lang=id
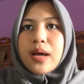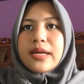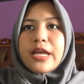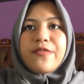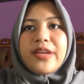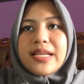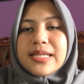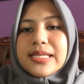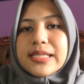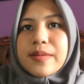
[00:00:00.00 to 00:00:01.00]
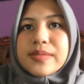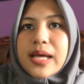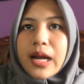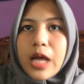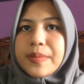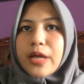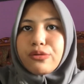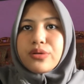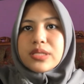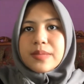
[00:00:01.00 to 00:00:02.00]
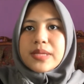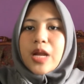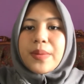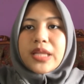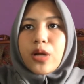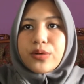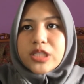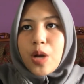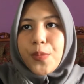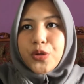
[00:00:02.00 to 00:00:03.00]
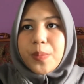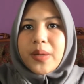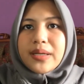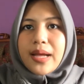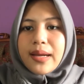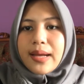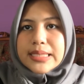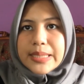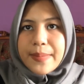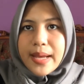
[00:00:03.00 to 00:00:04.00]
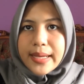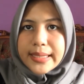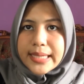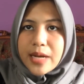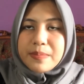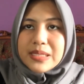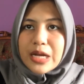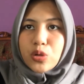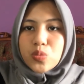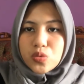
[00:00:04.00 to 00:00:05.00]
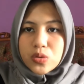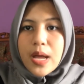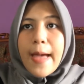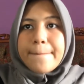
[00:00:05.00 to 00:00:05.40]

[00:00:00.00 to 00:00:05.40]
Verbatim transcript: Definisi sistem saraf yaitu sistem saraf bertanggung jawab untuk mengendalikan sebagian besar tubuh